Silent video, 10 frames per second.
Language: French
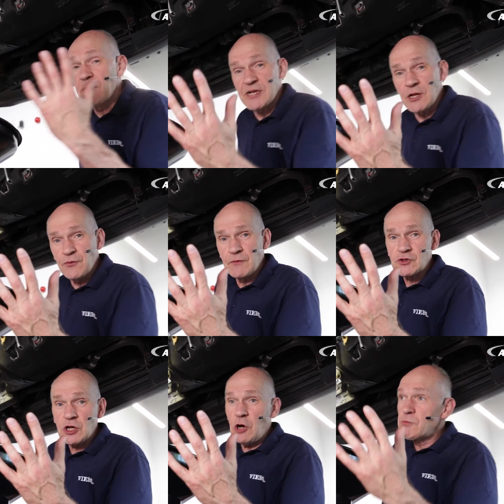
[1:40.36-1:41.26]
Nous avons
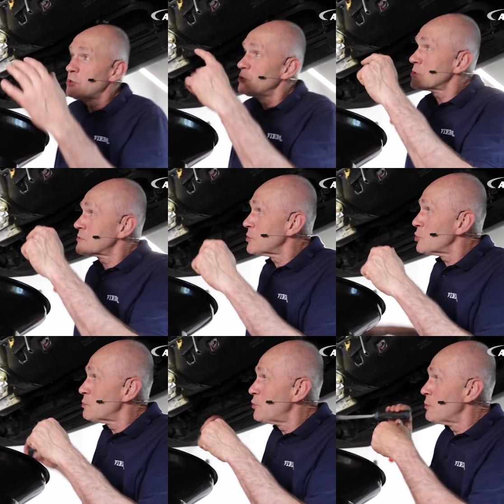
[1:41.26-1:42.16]
maintenant
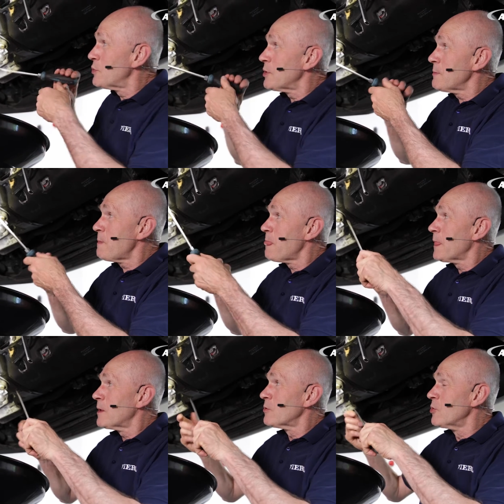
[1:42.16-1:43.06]
dévissé les 5
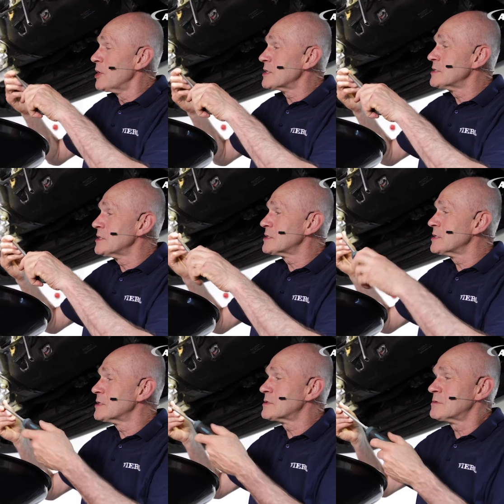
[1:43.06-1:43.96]
vis de la pompe à
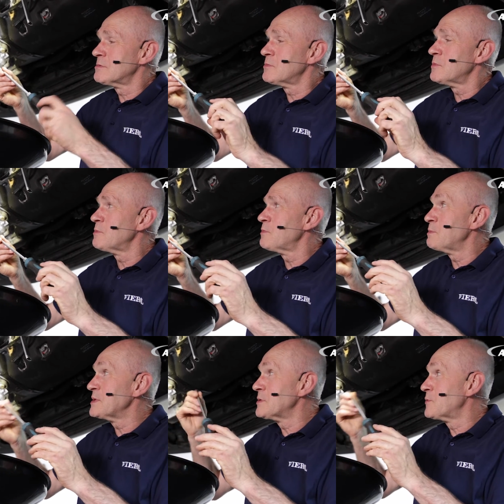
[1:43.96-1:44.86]
huile.
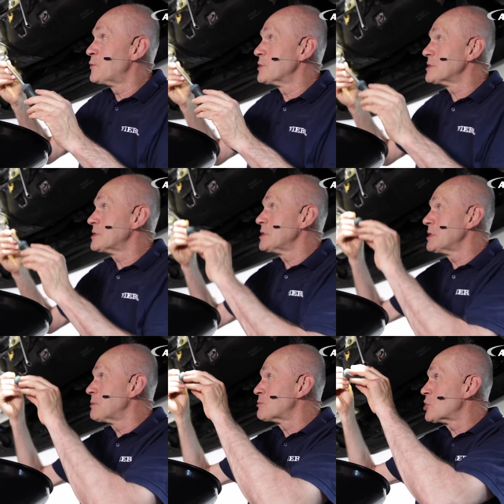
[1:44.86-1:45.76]
Ensuite, il faut
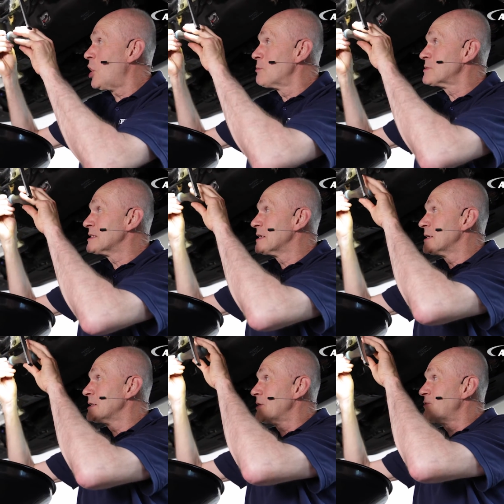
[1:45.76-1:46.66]
passer
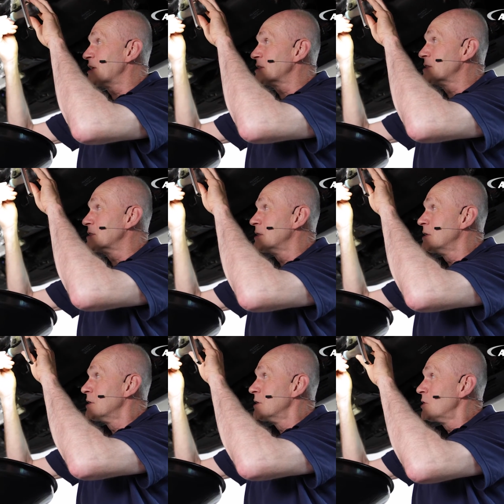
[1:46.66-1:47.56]
délicatement derrière elle
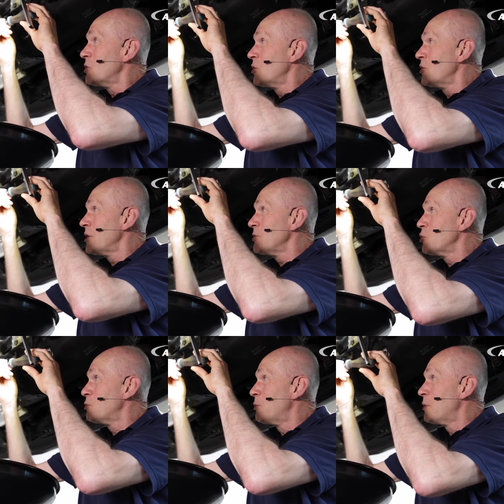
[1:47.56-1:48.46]
avec le tournevis
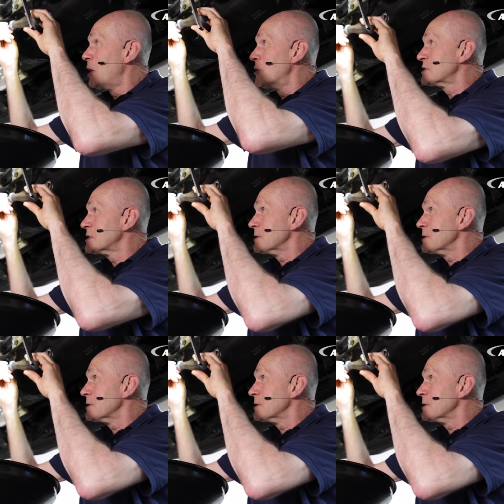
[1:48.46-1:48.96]
et retirer la